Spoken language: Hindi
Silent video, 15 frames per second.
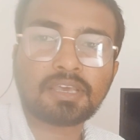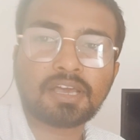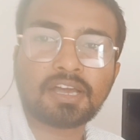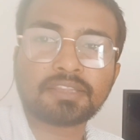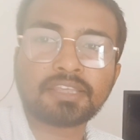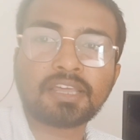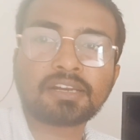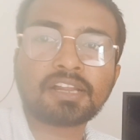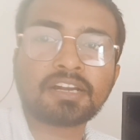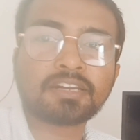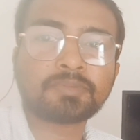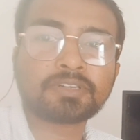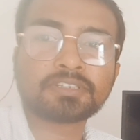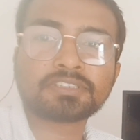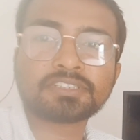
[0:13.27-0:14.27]
आधार कार्ड
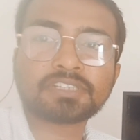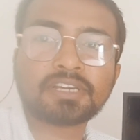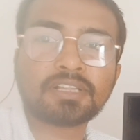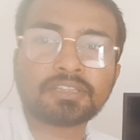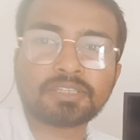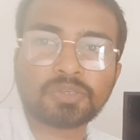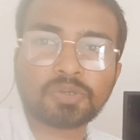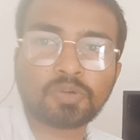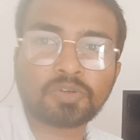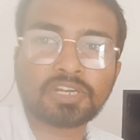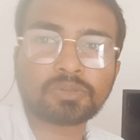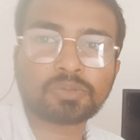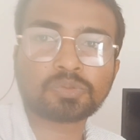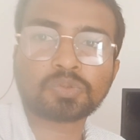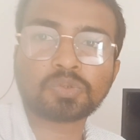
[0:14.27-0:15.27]
नंबर किसी की गलती हो
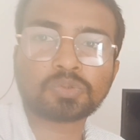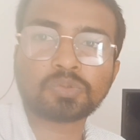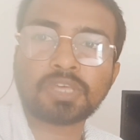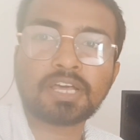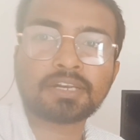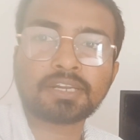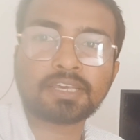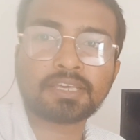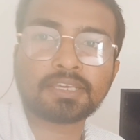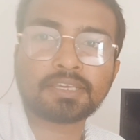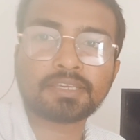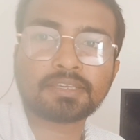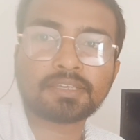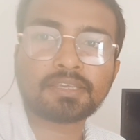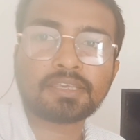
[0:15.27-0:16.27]
गया तो उसको सुधारना है
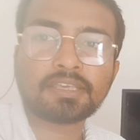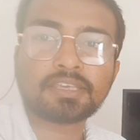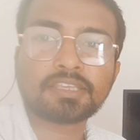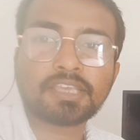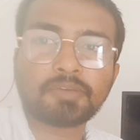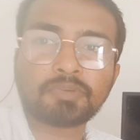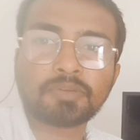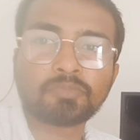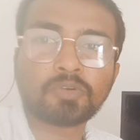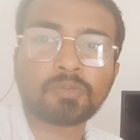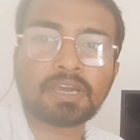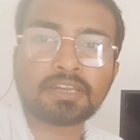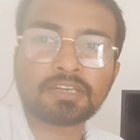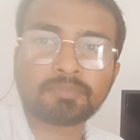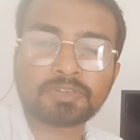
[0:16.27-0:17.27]
या फिर
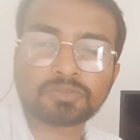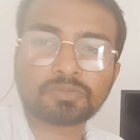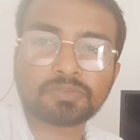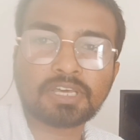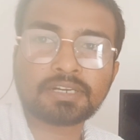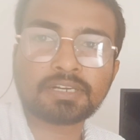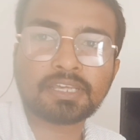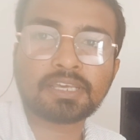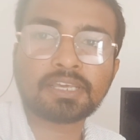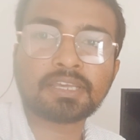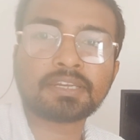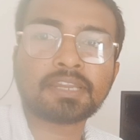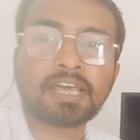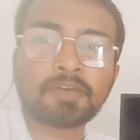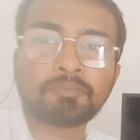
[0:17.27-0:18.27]
मोबाइल नंबर सुधारना
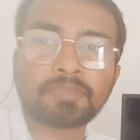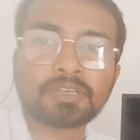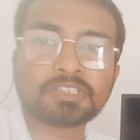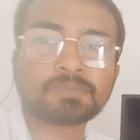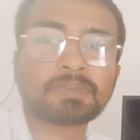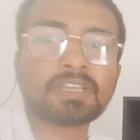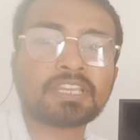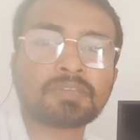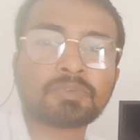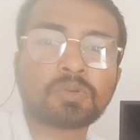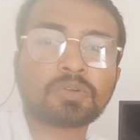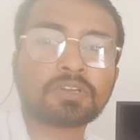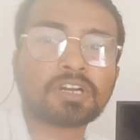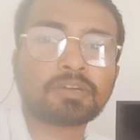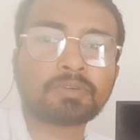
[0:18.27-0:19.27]
है नाम में स्पेलिंग में
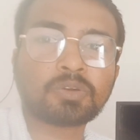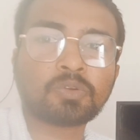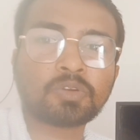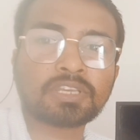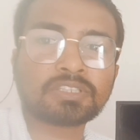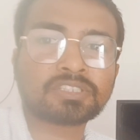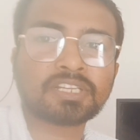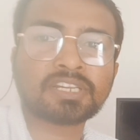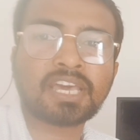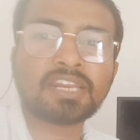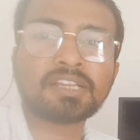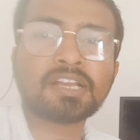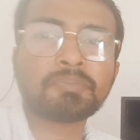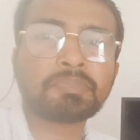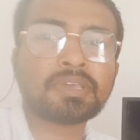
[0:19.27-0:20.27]
कोई गड़बड़ हो गई
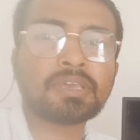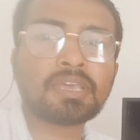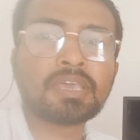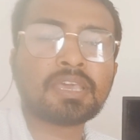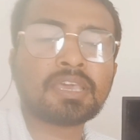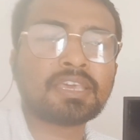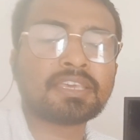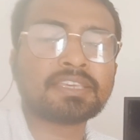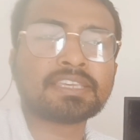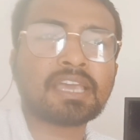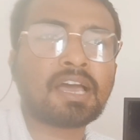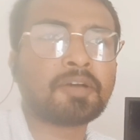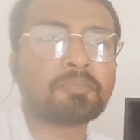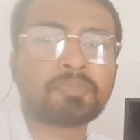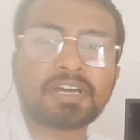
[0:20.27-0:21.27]
सरकारी काम में ये
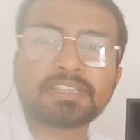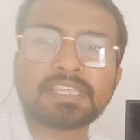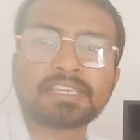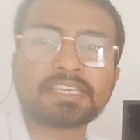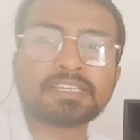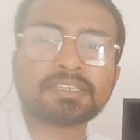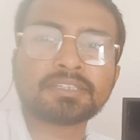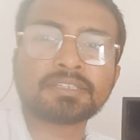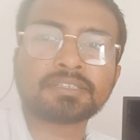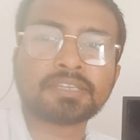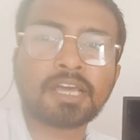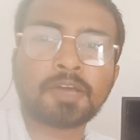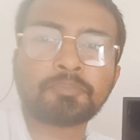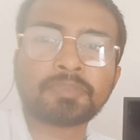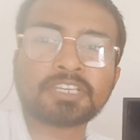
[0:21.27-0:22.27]
आम बात है कि
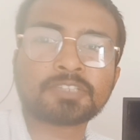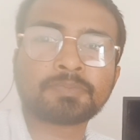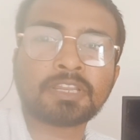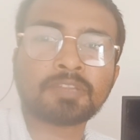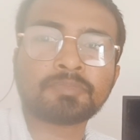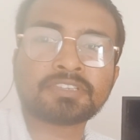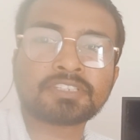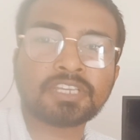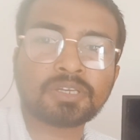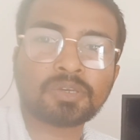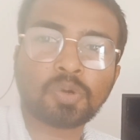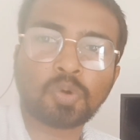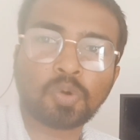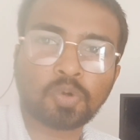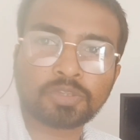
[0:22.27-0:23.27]
नाम में स्पेलिंग मिस्टेक
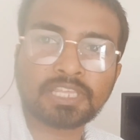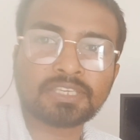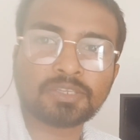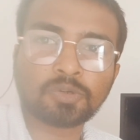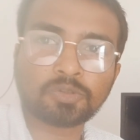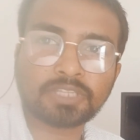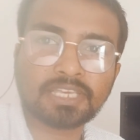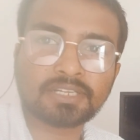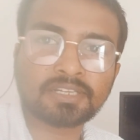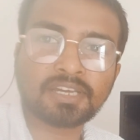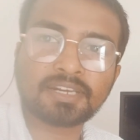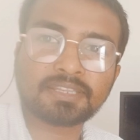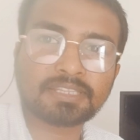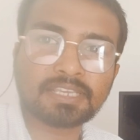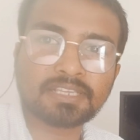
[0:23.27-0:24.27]
होता ही होता है
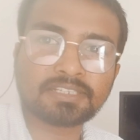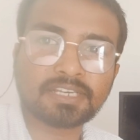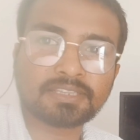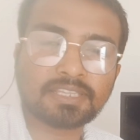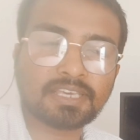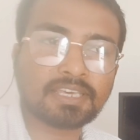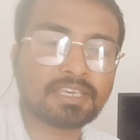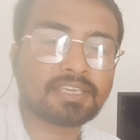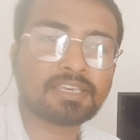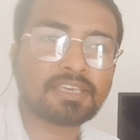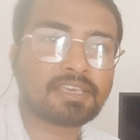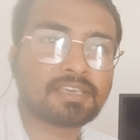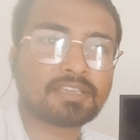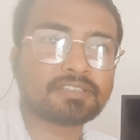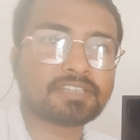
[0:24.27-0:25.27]
कर दिया जाता है
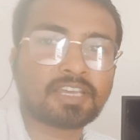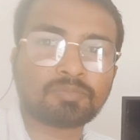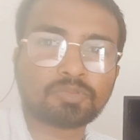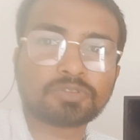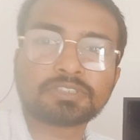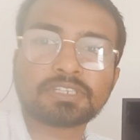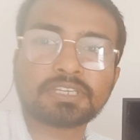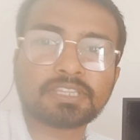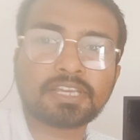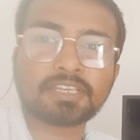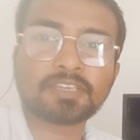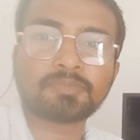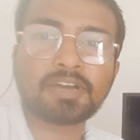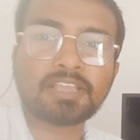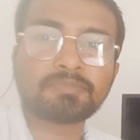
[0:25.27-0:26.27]
जानबूझ के
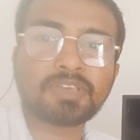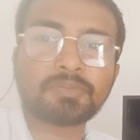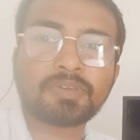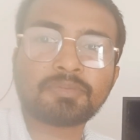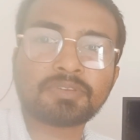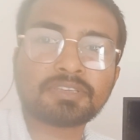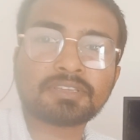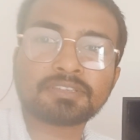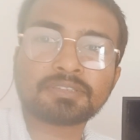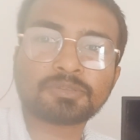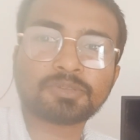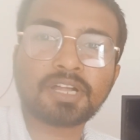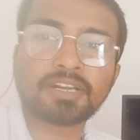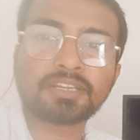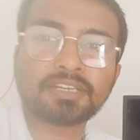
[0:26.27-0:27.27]
ताकि बाद में भी
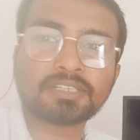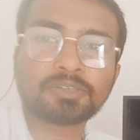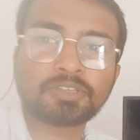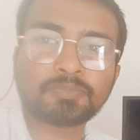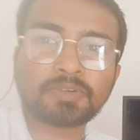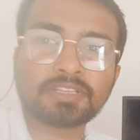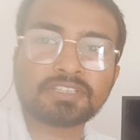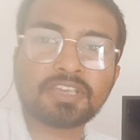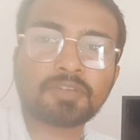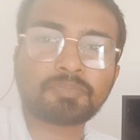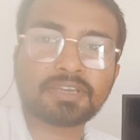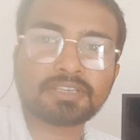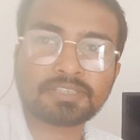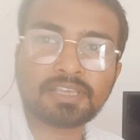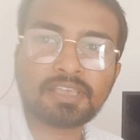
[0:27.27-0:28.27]
सुधारने की ज़रूरत पड़ जाए
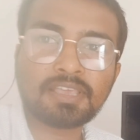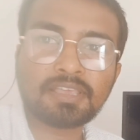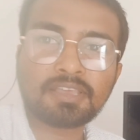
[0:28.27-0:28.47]
पैसा